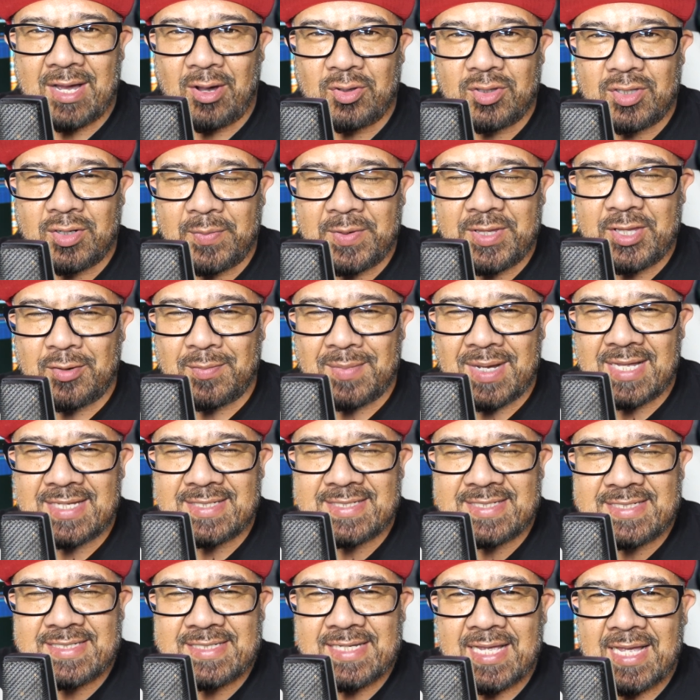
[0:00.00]
a otro video
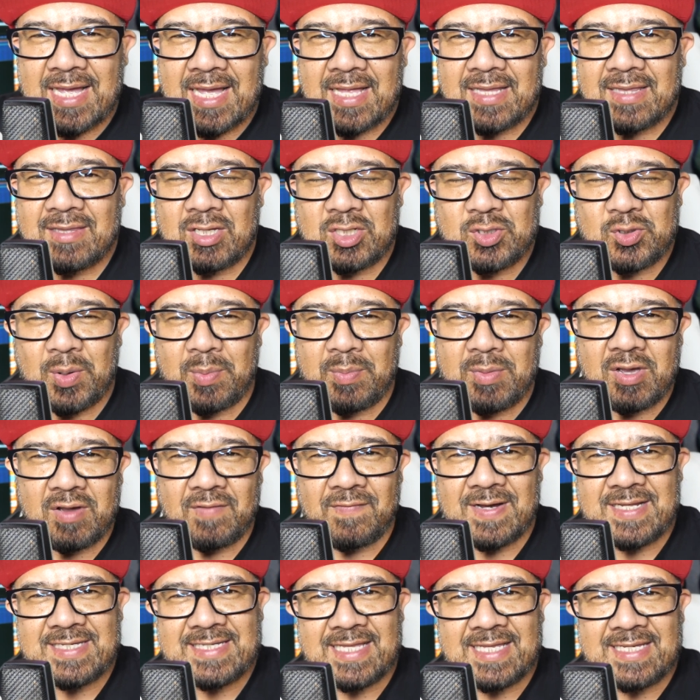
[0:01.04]
más de su amigo
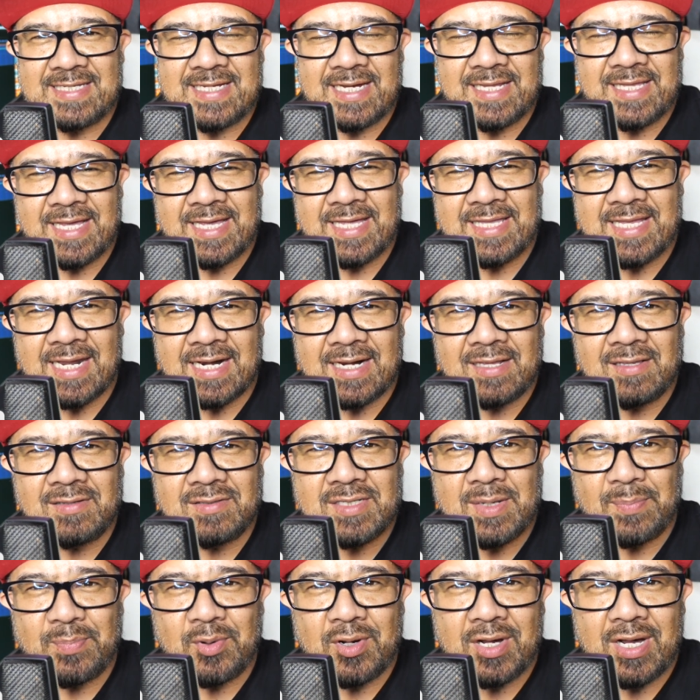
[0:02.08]
Efren Salazar de aquí de Arreglos
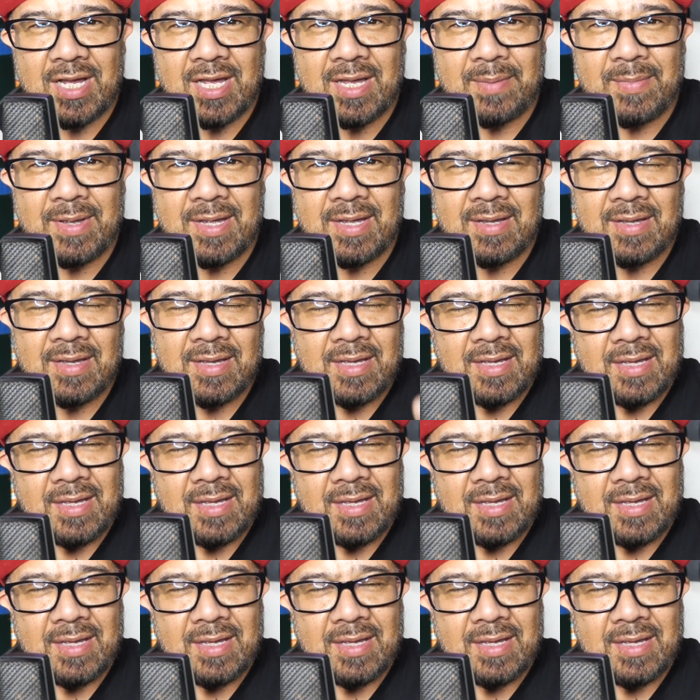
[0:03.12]
de Poca M.